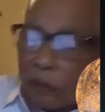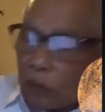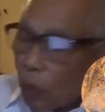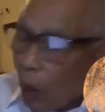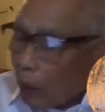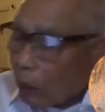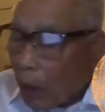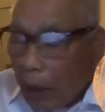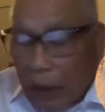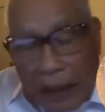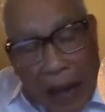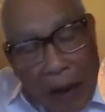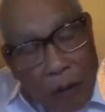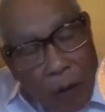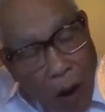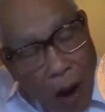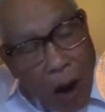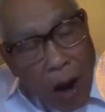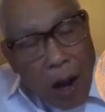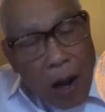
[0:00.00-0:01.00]
thỏa thuận nào
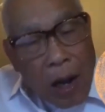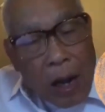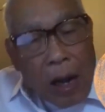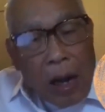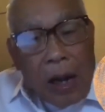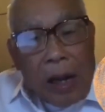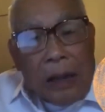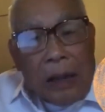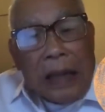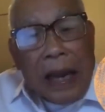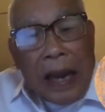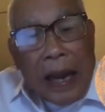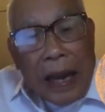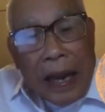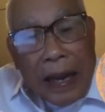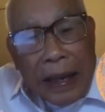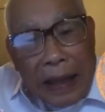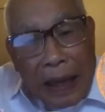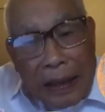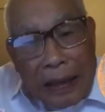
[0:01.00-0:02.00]
đó
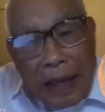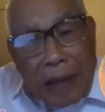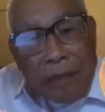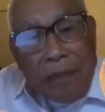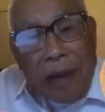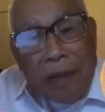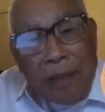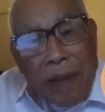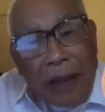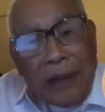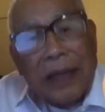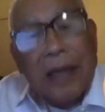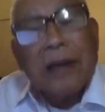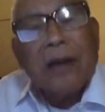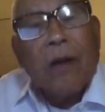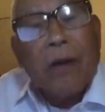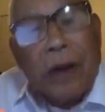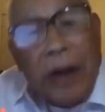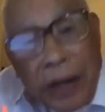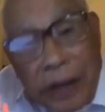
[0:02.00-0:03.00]
thì nhân dân miền Bắc sẽ
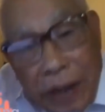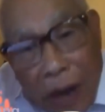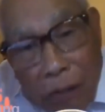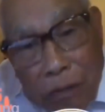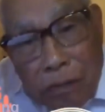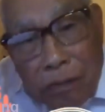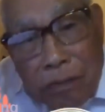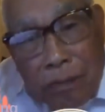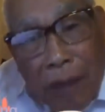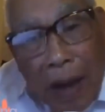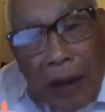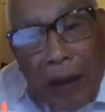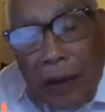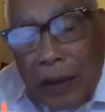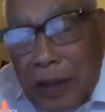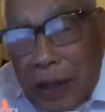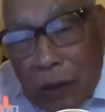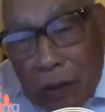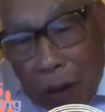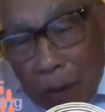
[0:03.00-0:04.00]
nổi ra chống. Mà nó
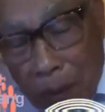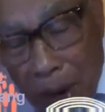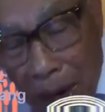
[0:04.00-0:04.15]
chỉ có